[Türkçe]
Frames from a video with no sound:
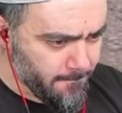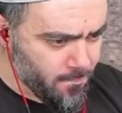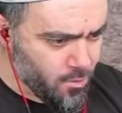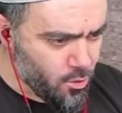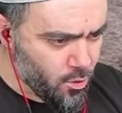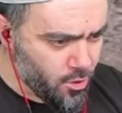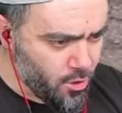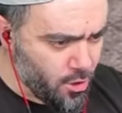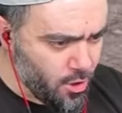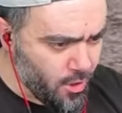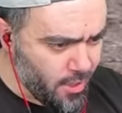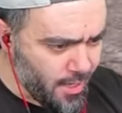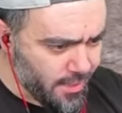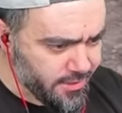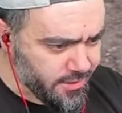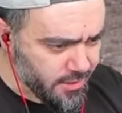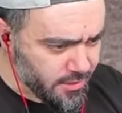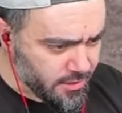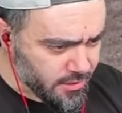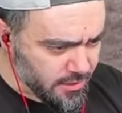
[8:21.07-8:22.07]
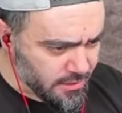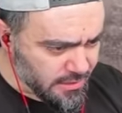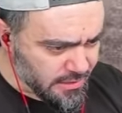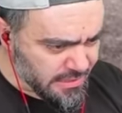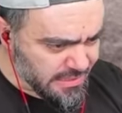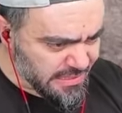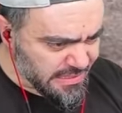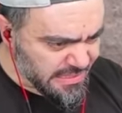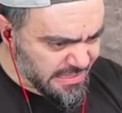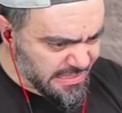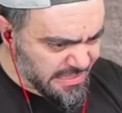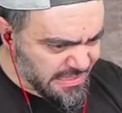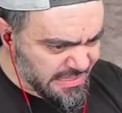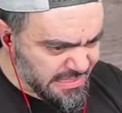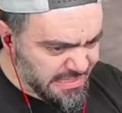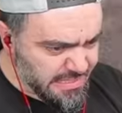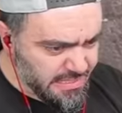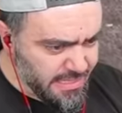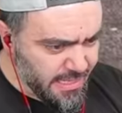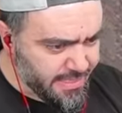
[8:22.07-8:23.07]
Goril öl artık!
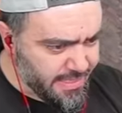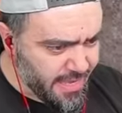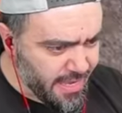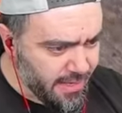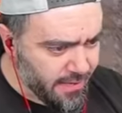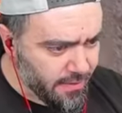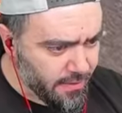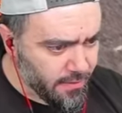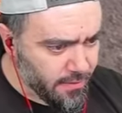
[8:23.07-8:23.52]
Yeter!